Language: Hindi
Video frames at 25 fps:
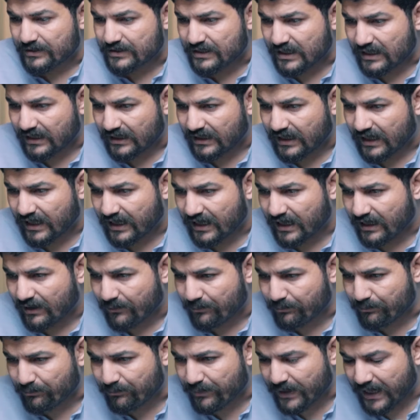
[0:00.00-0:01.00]
चलते
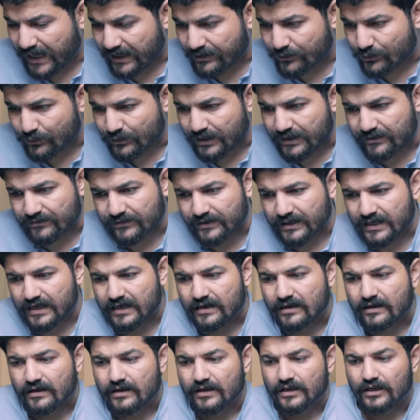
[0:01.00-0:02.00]
हैं बैक टू द
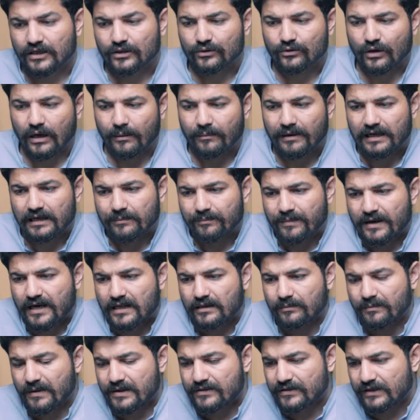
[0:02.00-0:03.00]
स्क्रीन तो हमारे
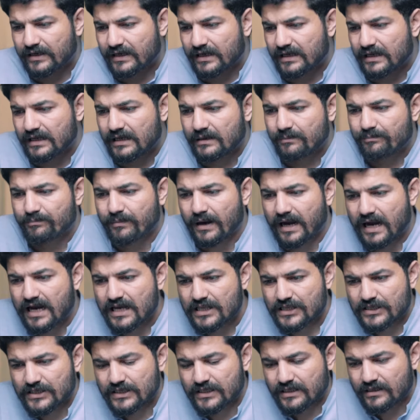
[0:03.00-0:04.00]
पास बेसिकली
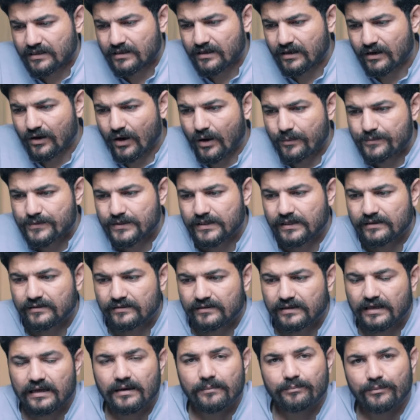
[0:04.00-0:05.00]
पांच
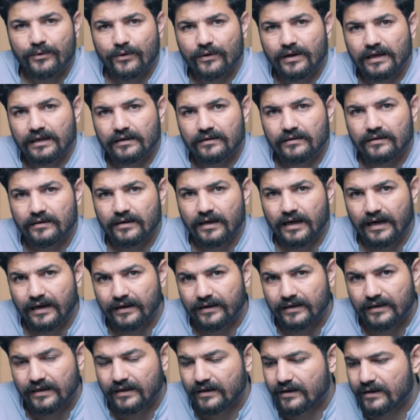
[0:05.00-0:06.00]
ऑप्शंस हैं प्रोडक्ट
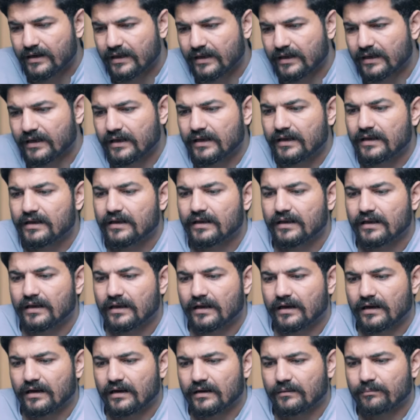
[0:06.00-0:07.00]
हंट करने के
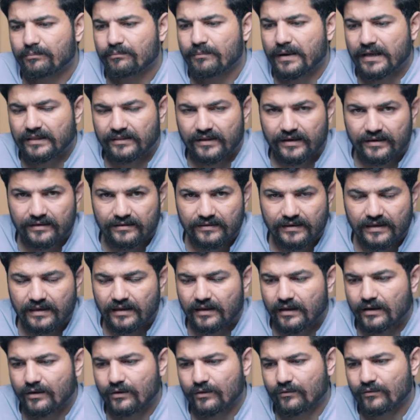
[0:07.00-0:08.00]
मेथड्स
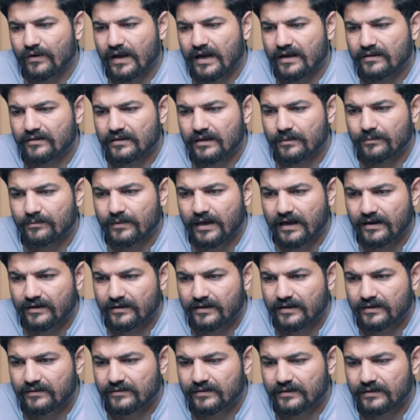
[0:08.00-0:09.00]
हैं और वहाँ से हम हंट
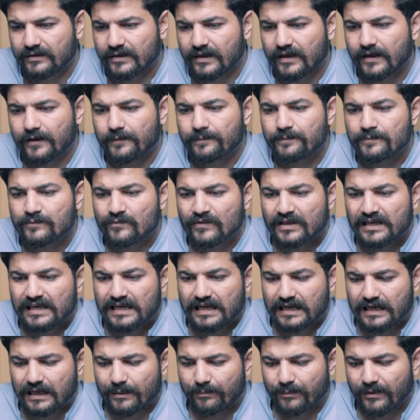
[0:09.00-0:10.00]
कर सकते हैं
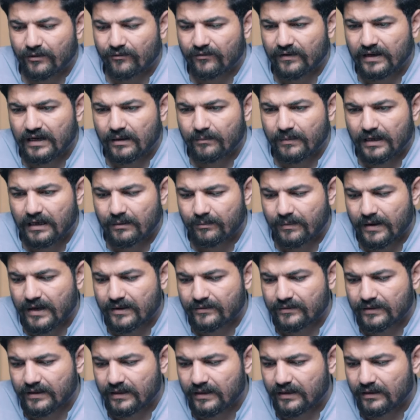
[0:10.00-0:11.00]
नंबर वन हमारे
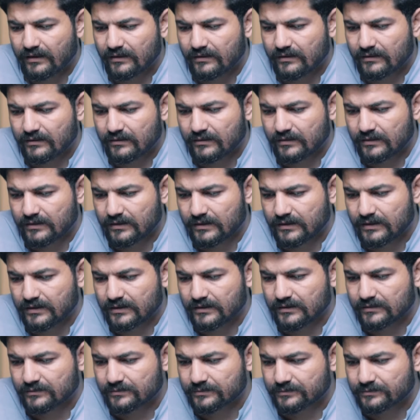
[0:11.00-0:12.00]
पास है
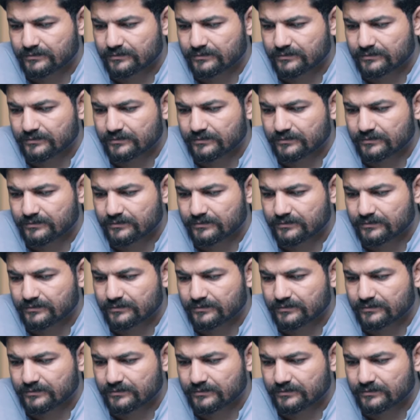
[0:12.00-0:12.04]
आ,